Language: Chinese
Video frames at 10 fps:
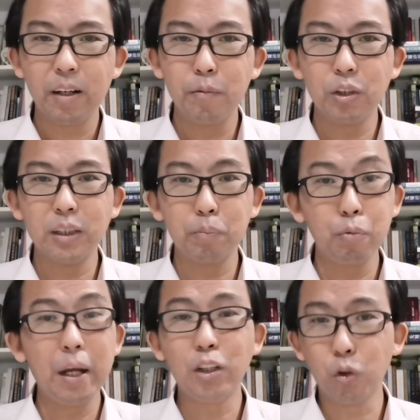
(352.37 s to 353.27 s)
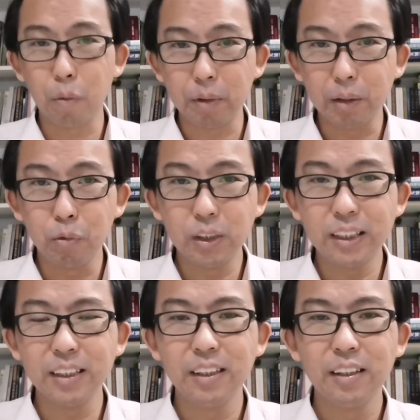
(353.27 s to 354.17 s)
牧师不配做我们的牧
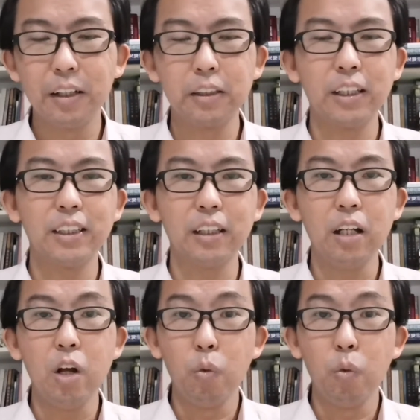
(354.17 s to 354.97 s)
师啊，这样子